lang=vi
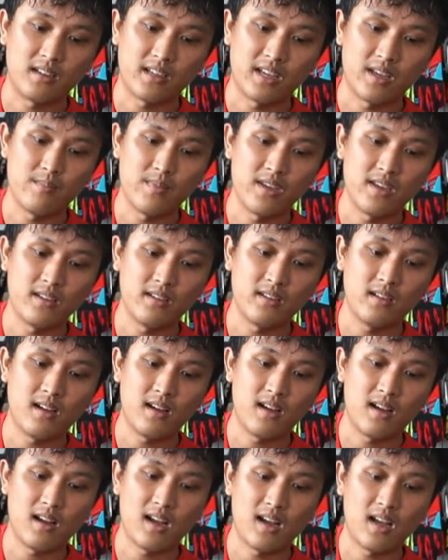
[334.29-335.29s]
cái miếng
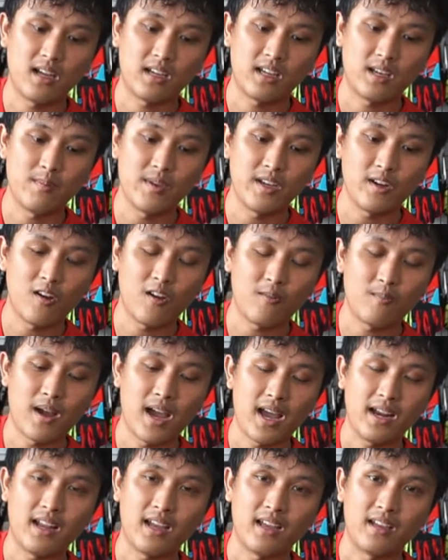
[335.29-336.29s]
uh, cái miếng lót
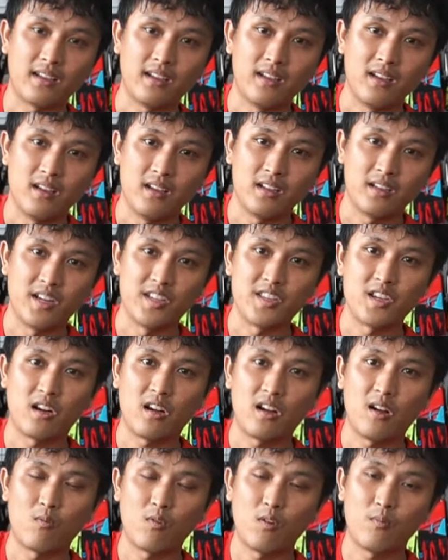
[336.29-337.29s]
má này để cho
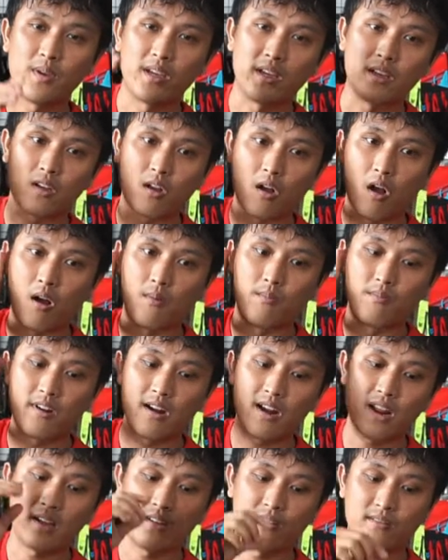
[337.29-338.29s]
nó không có bị cộm
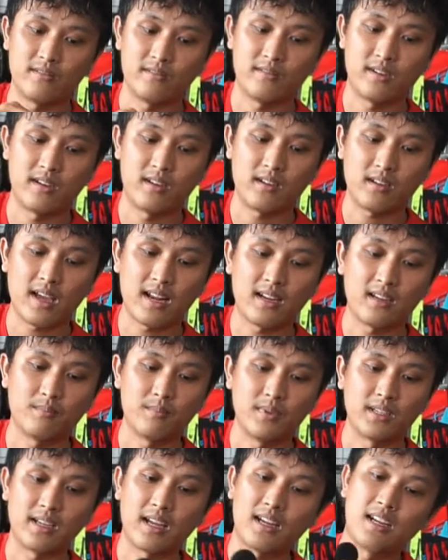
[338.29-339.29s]
ra và nó
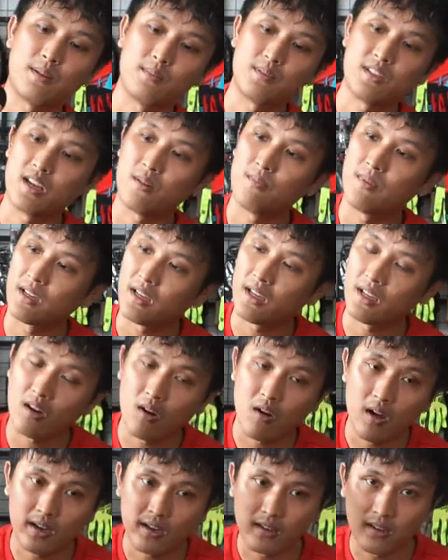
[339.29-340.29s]
canh mình canh làm sao mà cái
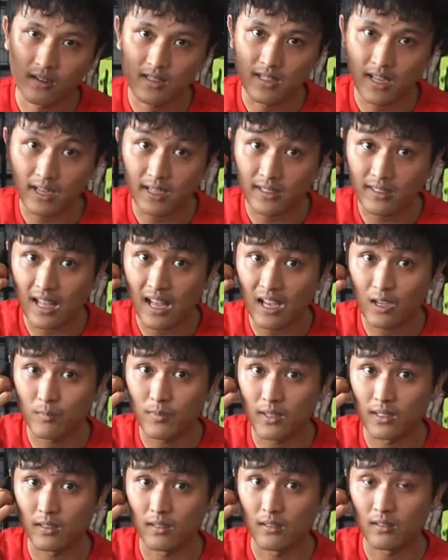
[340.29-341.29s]
loa này nó sát cái tai của
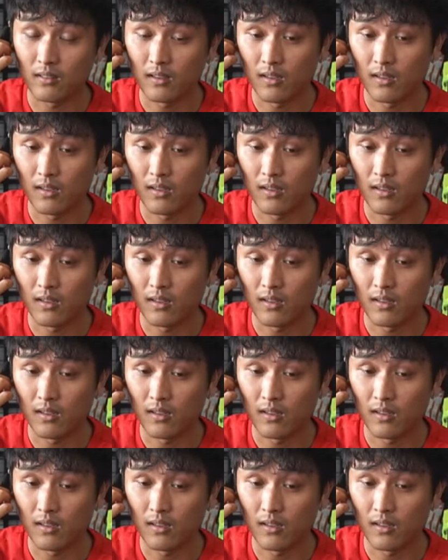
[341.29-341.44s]
mình